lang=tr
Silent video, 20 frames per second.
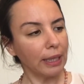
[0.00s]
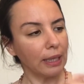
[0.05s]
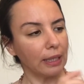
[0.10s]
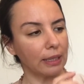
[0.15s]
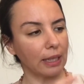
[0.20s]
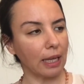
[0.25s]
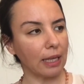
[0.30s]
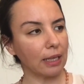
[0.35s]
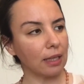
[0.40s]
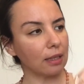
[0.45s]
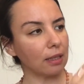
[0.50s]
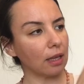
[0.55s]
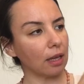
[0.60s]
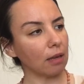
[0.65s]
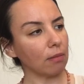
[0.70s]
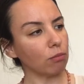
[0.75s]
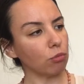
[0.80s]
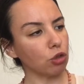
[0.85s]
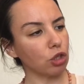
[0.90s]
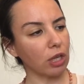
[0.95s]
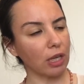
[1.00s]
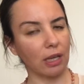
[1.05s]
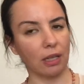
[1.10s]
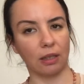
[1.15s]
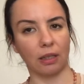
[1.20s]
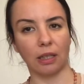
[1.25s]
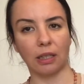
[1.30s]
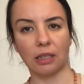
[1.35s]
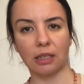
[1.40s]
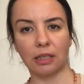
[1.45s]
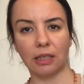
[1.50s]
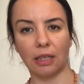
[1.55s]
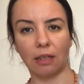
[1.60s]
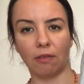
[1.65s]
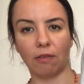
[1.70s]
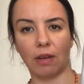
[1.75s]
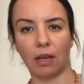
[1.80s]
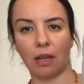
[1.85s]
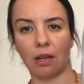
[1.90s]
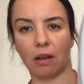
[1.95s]
Rengi de bu şekilde gri
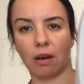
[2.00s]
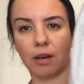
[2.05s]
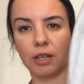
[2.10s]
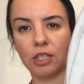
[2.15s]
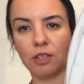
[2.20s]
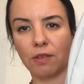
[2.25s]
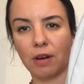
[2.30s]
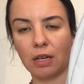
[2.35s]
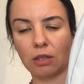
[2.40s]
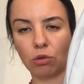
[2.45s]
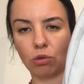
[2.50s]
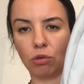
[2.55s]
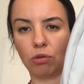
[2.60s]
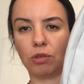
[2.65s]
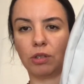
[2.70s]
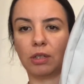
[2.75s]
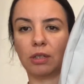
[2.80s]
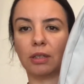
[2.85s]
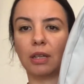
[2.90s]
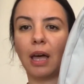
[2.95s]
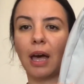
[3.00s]
ve lacivert tonlarında.